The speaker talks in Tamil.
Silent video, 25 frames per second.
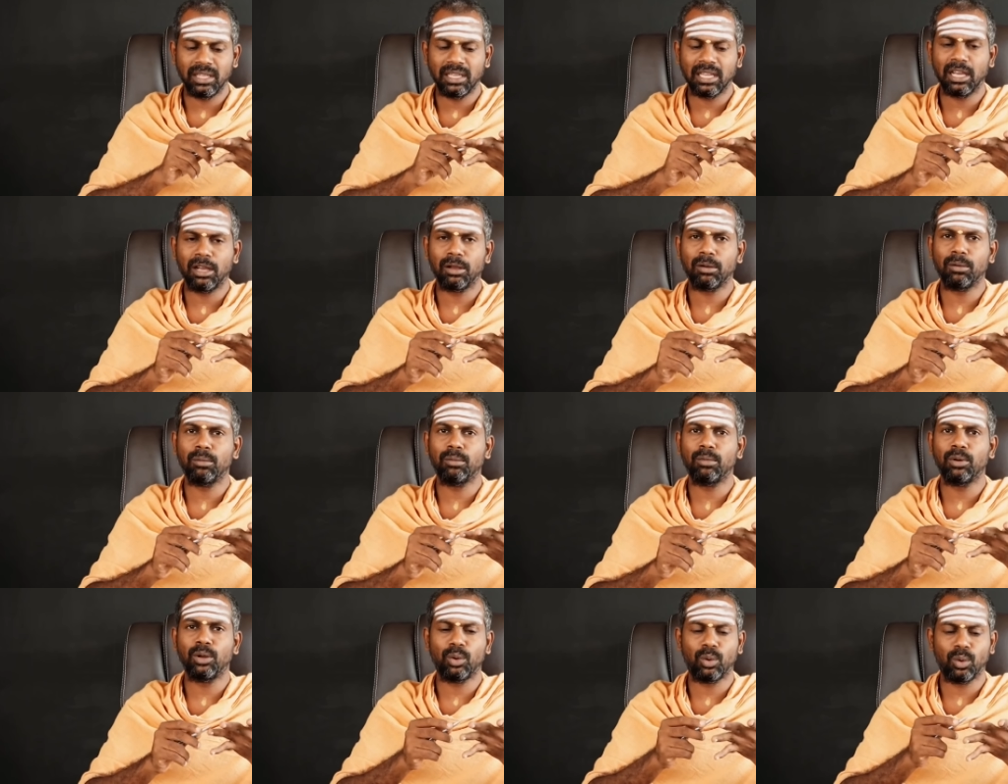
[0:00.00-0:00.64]

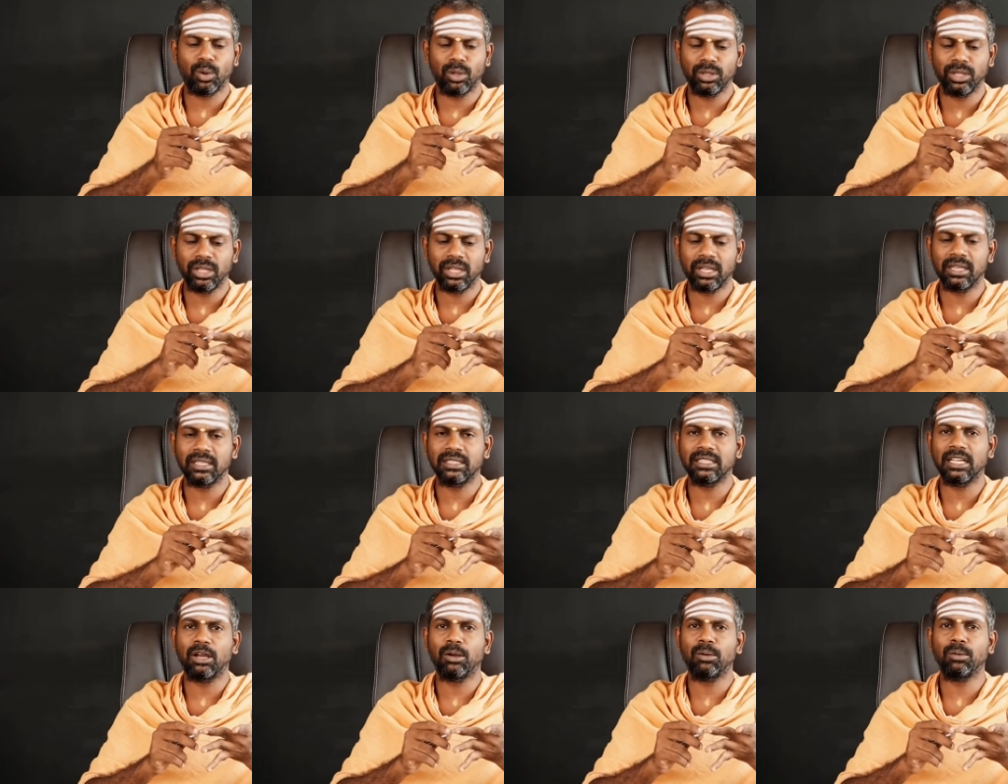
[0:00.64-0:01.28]
ஞாபகமோ
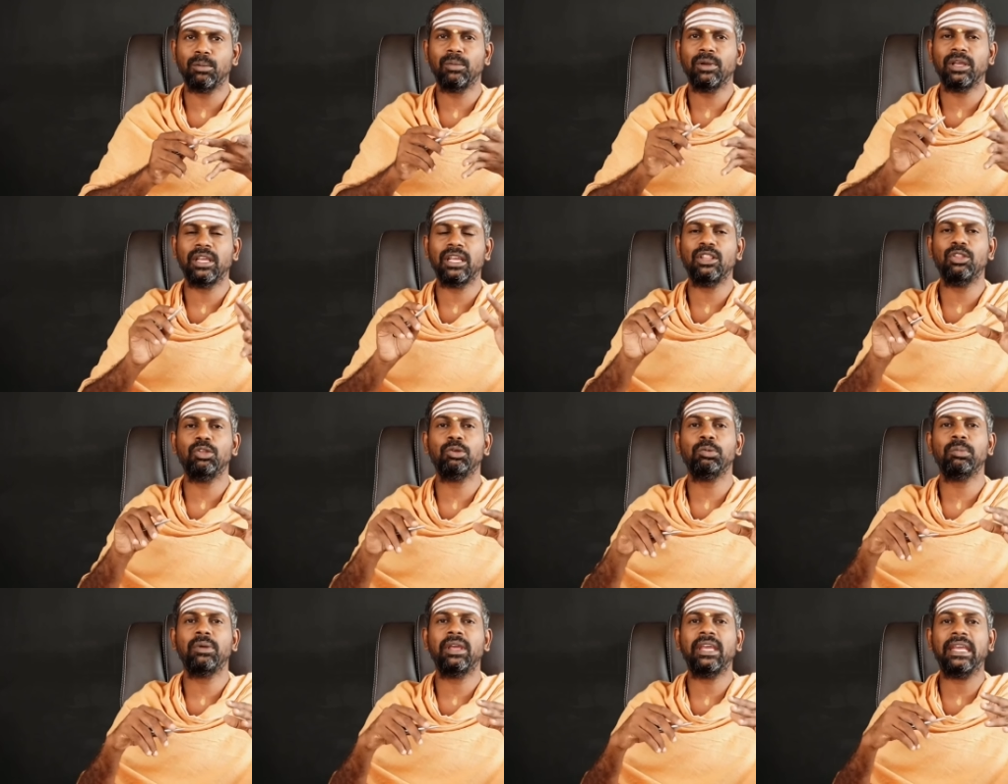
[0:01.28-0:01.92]
குழந்தைகள் ஞாபகமோ
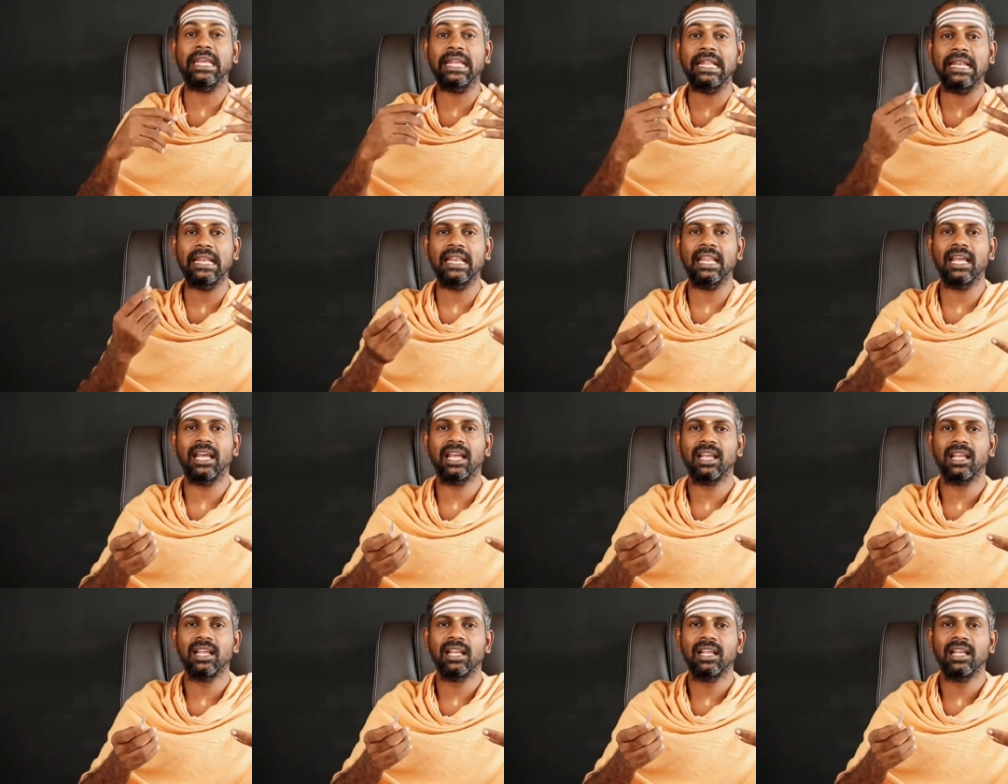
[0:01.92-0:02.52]
எதுவுமே இல்லை